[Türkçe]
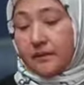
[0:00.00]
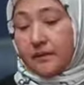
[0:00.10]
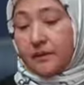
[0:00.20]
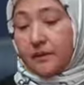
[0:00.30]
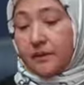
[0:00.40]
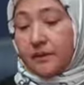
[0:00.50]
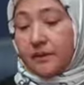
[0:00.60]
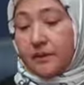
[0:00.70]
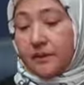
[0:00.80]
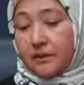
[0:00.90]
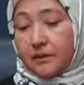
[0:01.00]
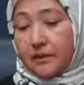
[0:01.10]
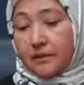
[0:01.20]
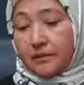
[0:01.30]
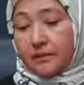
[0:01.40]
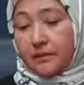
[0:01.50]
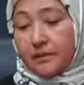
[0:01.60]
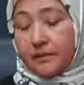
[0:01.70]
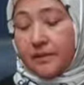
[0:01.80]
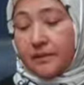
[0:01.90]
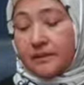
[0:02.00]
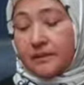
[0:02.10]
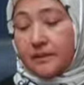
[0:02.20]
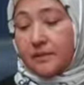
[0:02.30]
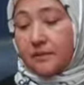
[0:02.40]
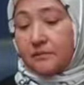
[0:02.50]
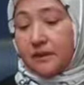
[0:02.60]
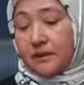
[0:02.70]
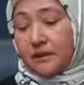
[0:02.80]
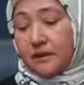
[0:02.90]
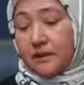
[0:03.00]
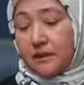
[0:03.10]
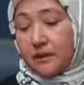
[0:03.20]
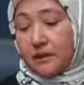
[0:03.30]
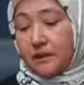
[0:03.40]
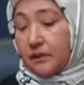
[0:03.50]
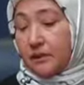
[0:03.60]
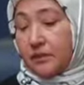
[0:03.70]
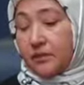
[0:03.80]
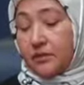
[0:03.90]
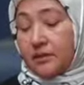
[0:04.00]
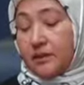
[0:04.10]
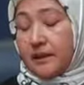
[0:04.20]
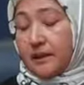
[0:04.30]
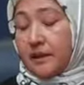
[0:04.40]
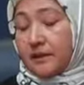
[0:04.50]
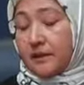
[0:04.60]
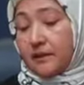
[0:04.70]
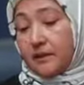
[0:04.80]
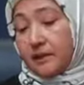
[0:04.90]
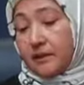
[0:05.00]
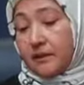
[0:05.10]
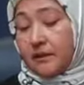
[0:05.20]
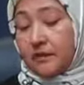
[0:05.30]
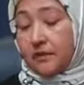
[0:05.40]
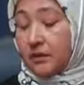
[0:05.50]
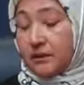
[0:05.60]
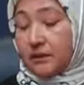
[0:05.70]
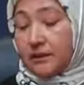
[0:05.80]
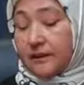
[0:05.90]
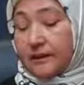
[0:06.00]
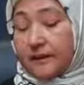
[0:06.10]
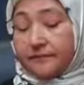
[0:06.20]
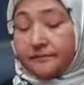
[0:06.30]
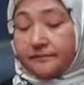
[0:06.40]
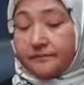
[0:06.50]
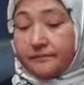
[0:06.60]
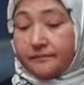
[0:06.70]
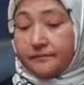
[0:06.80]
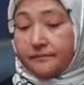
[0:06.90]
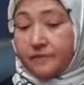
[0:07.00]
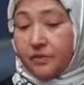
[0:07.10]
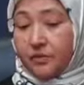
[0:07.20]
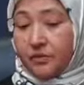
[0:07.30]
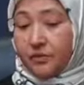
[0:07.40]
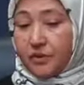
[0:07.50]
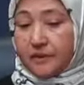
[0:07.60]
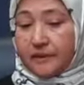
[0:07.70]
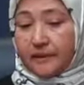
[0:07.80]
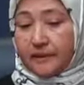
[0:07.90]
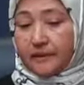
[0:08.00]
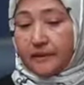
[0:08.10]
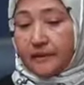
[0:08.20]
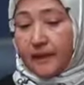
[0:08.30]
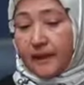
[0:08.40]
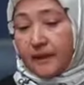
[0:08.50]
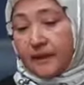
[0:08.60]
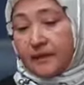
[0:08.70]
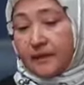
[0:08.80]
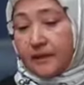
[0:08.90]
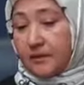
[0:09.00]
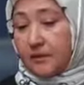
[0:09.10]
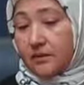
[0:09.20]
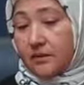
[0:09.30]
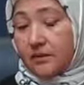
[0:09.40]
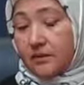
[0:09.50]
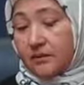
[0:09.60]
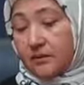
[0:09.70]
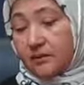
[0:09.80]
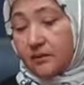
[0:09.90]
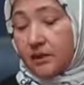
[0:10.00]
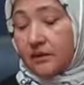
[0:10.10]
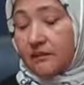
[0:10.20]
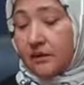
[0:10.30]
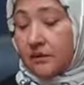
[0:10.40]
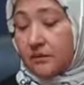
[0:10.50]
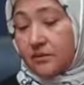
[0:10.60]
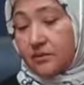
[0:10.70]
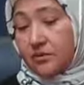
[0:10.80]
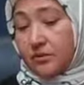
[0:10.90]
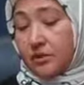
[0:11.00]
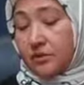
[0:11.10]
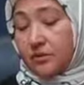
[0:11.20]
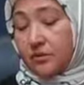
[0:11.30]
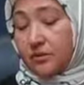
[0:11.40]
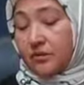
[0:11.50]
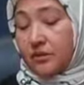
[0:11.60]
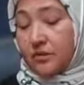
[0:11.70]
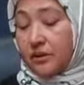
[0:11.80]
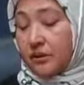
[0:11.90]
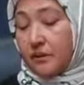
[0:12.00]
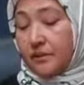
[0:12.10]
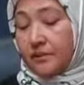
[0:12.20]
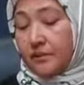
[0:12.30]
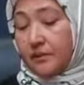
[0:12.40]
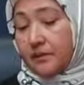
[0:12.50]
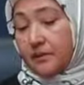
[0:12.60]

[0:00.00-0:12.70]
2017 e, Mayıs'ta 22'de otele geldi, beni tutukladılar. Üç polise geldi. Dedi e, sorak var. Götürdük e, kamp e,